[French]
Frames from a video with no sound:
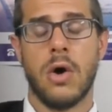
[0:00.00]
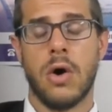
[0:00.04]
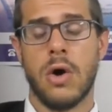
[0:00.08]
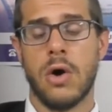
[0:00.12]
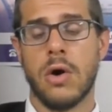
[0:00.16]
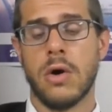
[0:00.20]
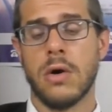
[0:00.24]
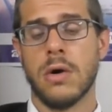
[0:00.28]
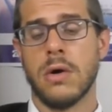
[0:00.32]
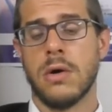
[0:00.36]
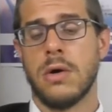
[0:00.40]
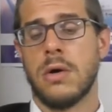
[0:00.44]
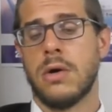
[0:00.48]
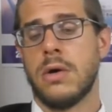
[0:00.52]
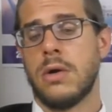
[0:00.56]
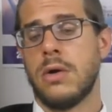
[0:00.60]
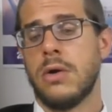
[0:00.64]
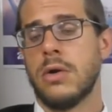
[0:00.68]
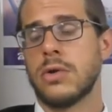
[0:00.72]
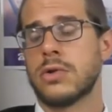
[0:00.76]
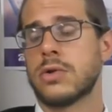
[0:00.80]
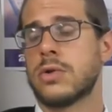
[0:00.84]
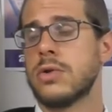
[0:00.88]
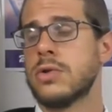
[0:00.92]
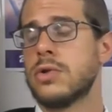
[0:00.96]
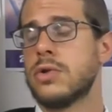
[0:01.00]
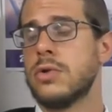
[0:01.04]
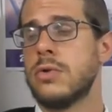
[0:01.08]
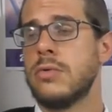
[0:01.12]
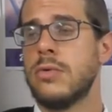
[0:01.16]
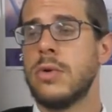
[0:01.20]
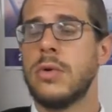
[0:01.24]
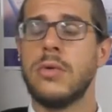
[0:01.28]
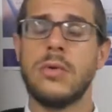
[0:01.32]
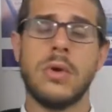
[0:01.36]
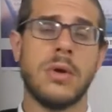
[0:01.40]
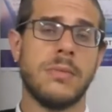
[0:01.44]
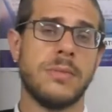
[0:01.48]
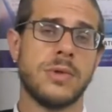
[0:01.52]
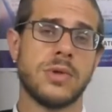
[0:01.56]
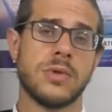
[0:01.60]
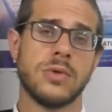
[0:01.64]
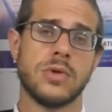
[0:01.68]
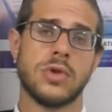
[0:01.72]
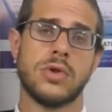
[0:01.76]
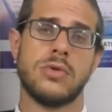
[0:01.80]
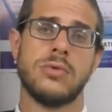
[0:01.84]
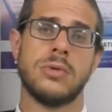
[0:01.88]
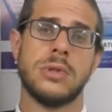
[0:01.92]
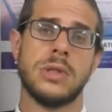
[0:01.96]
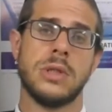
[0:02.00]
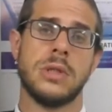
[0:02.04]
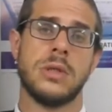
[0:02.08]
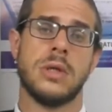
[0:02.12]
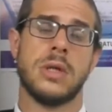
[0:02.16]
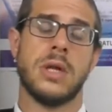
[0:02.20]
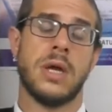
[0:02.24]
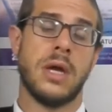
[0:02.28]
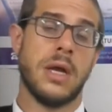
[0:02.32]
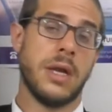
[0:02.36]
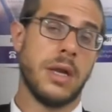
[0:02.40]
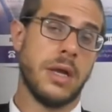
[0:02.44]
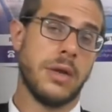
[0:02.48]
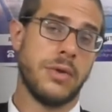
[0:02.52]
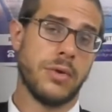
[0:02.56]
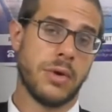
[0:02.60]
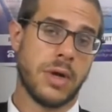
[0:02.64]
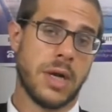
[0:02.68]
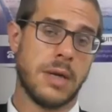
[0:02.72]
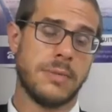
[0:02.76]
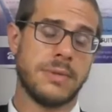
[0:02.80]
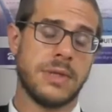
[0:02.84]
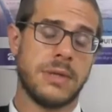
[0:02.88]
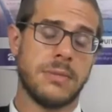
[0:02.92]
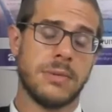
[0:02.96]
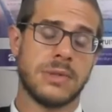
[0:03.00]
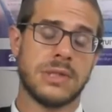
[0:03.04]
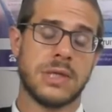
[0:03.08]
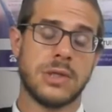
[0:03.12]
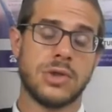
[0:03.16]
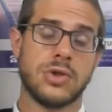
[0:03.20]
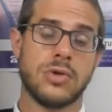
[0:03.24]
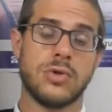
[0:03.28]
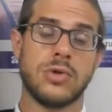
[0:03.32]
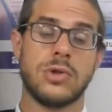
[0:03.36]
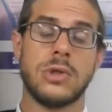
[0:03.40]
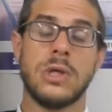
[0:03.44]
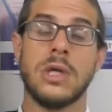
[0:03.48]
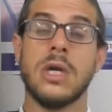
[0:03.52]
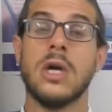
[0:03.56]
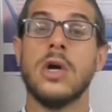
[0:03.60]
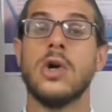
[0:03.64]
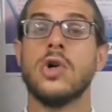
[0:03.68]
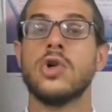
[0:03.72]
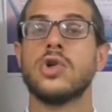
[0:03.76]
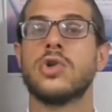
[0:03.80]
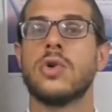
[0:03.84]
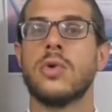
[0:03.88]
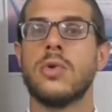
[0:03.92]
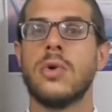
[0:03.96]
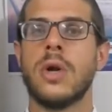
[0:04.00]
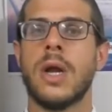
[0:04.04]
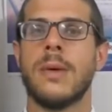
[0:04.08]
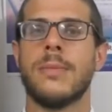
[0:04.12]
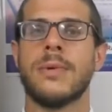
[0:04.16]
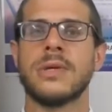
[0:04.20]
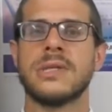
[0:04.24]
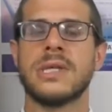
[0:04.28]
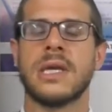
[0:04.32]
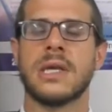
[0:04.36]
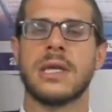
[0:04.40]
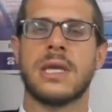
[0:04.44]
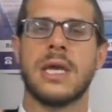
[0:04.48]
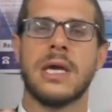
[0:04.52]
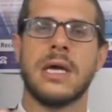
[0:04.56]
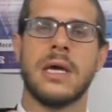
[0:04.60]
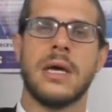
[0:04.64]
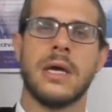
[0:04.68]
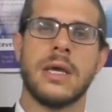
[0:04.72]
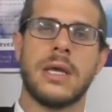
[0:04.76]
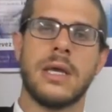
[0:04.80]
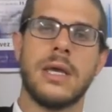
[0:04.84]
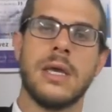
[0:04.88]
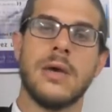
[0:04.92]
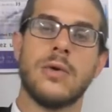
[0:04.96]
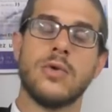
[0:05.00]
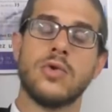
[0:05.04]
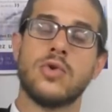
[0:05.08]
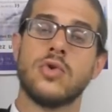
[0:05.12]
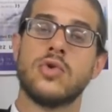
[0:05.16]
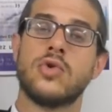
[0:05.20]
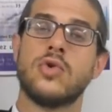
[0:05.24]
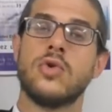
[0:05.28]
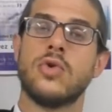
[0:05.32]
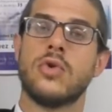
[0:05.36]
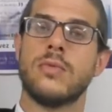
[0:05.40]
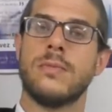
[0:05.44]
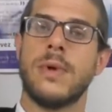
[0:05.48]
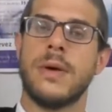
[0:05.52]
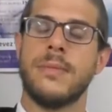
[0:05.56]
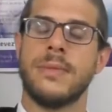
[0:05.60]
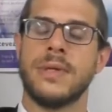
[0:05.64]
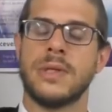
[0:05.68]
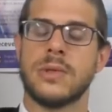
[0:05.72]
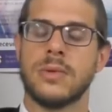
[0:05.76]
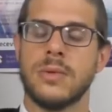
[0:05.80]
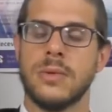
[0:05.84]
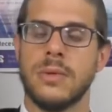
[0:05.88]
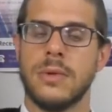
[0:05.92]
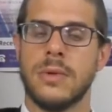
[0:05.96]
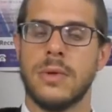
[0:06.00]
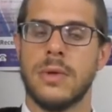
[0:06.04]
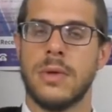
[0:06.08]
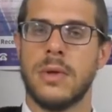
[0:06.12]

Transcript: Or, lorsque je lui loue la maison, je lui dis, donc la petite mansarde, je lui dis, je te loue la mansarde qui, est au-dessus de ma maison.